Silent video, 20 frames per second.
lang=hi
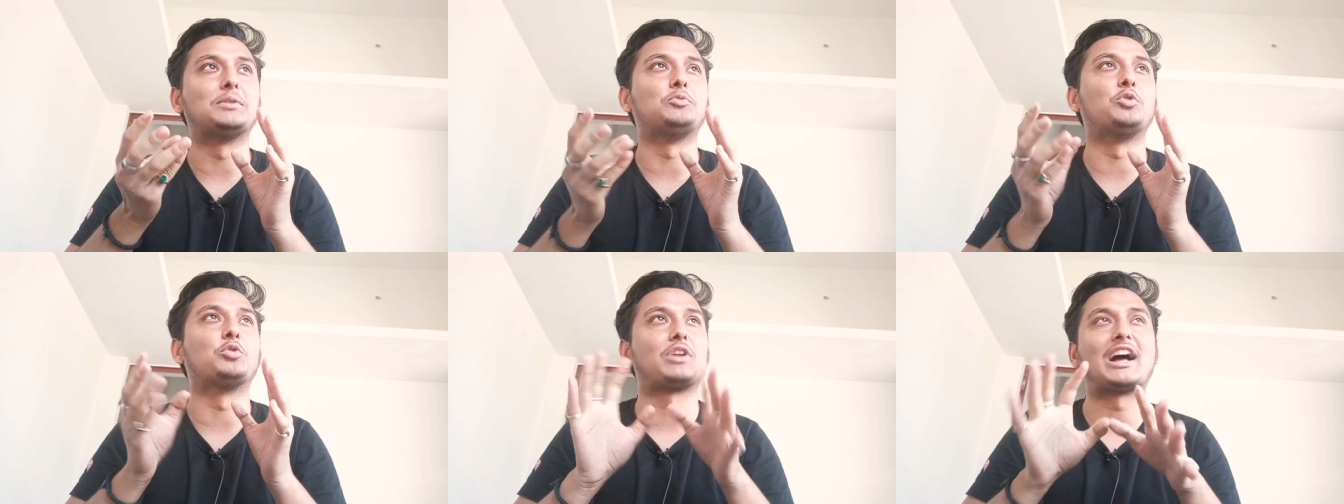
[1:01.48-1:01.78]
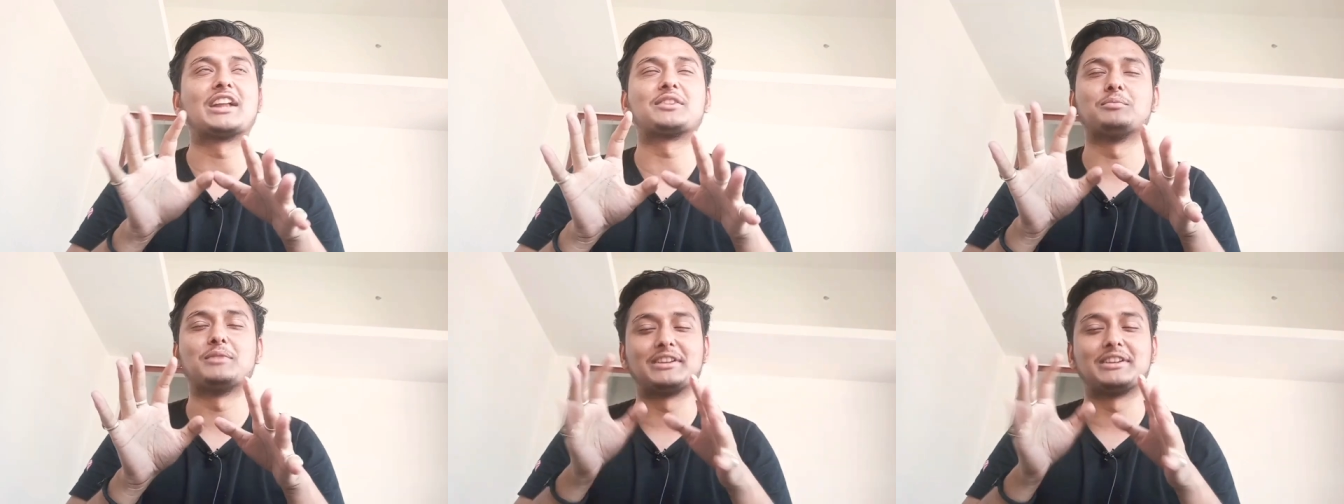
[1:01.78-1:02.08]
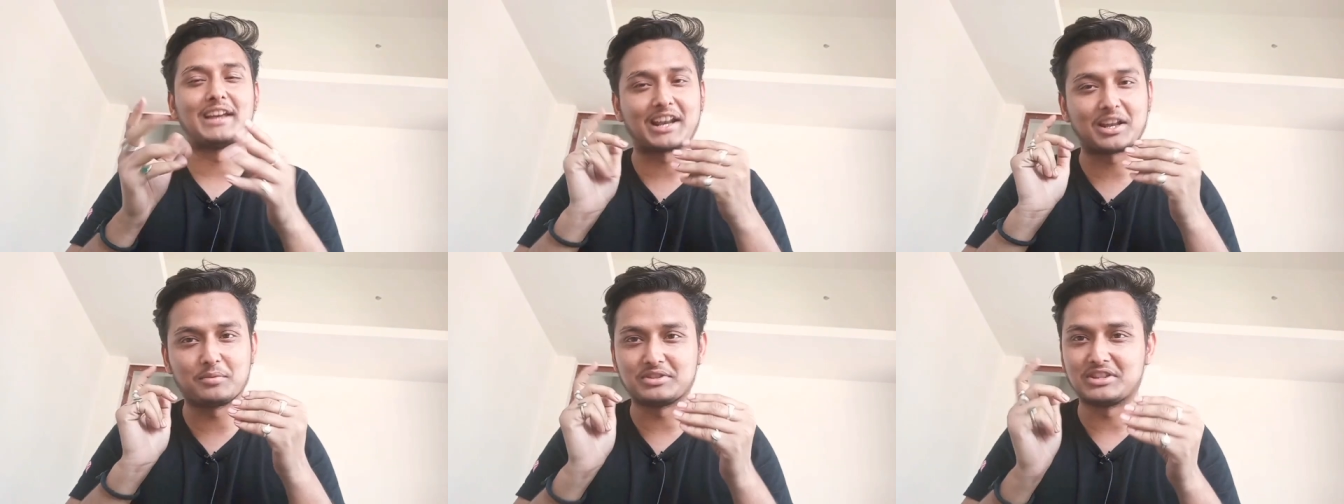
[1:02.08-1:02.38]
लोग रात में
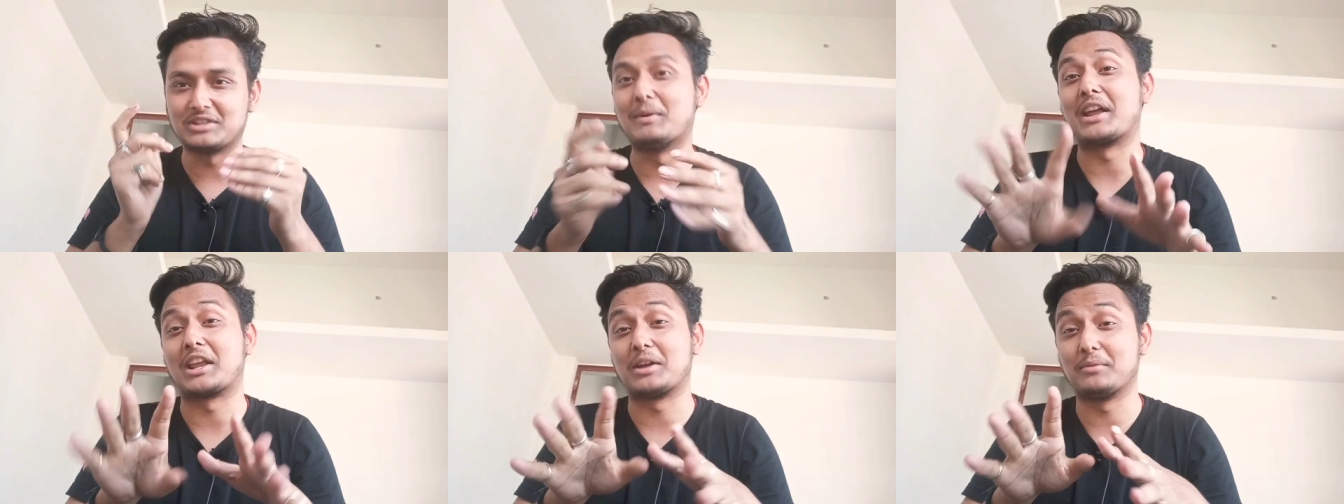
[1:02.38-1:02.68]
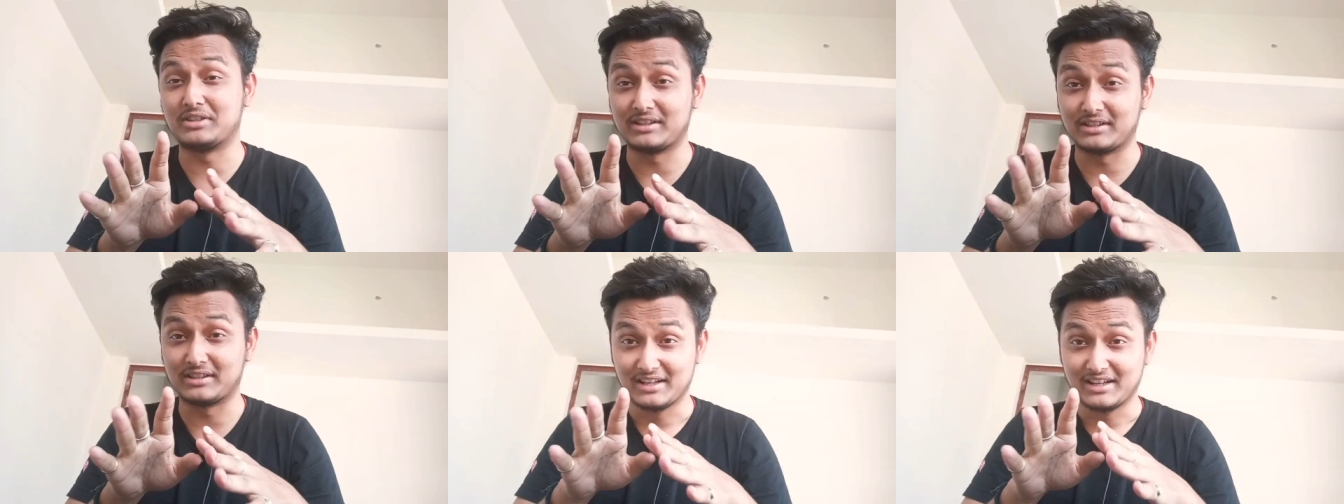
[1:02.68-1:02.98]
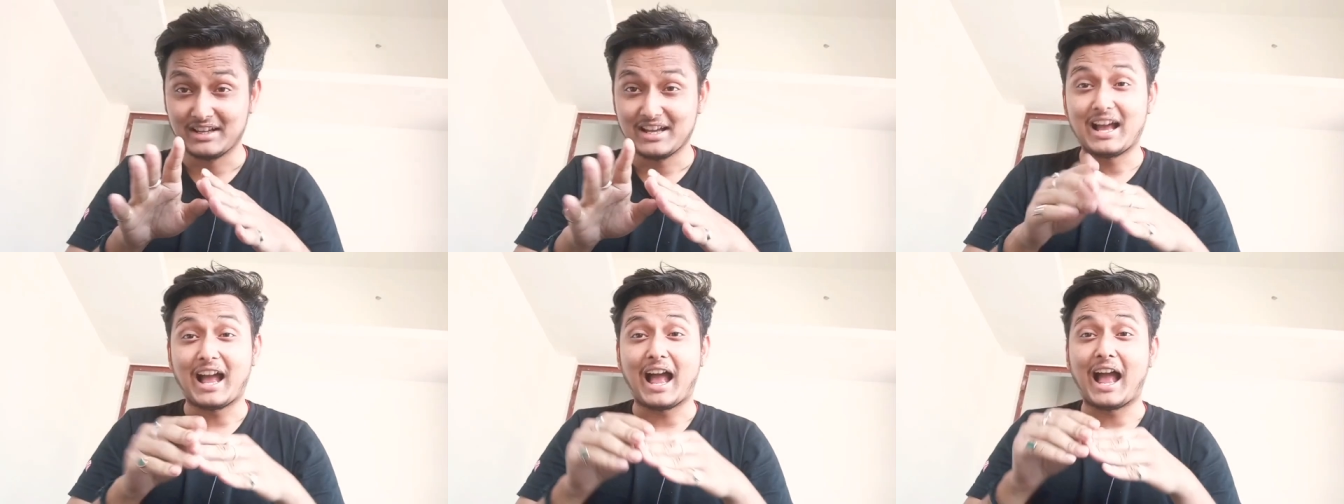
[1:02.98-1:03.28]
ग्यारह बजे बारह बजे
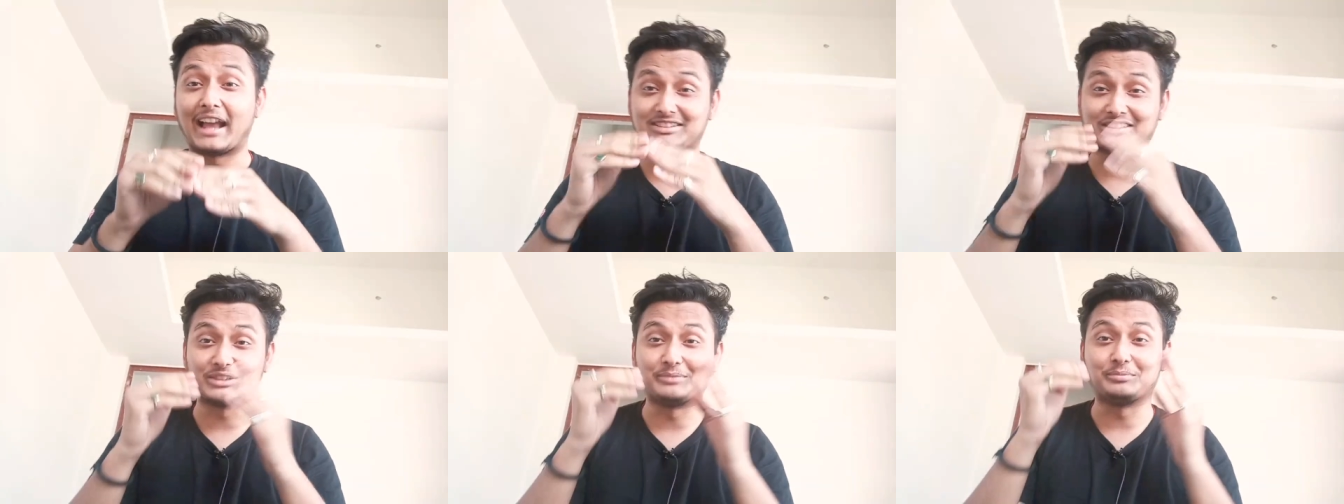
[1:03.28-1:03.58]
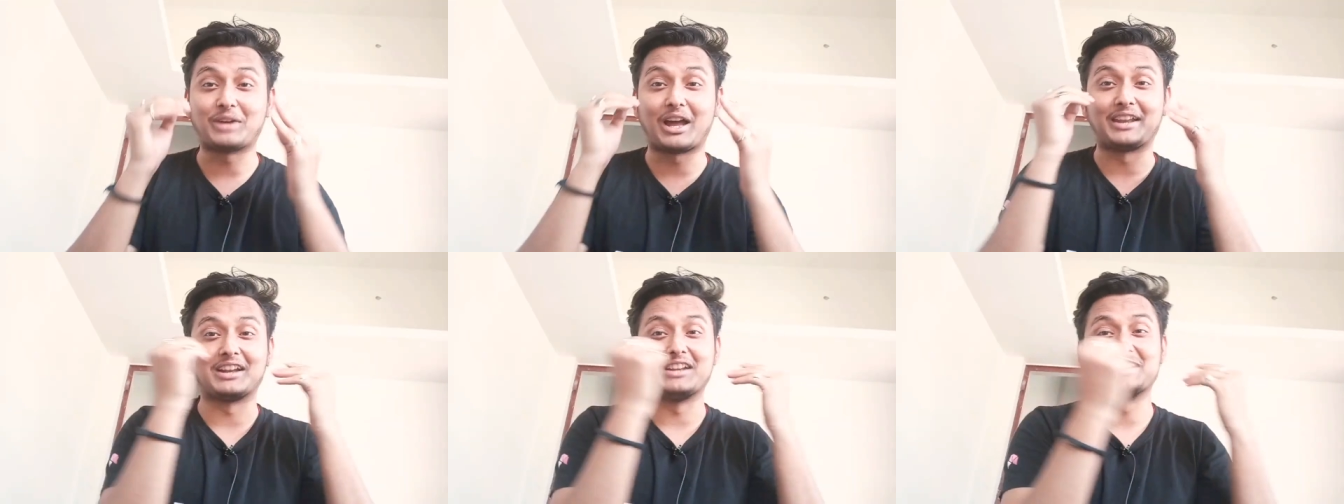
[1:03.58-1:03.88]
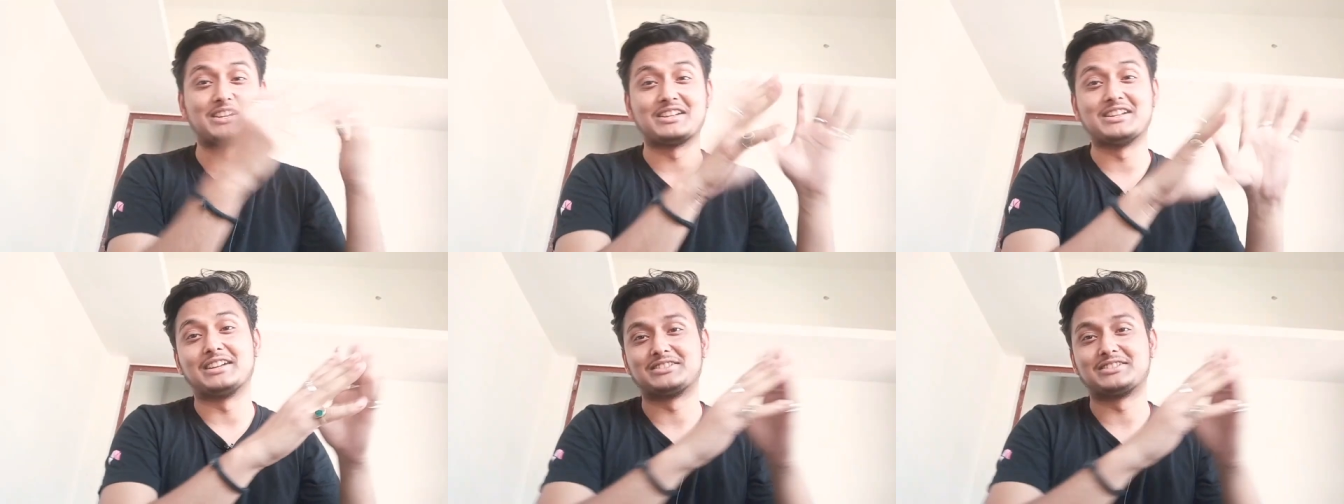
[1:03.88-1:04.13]
आइसक्रीम खाने के लिए चले जा,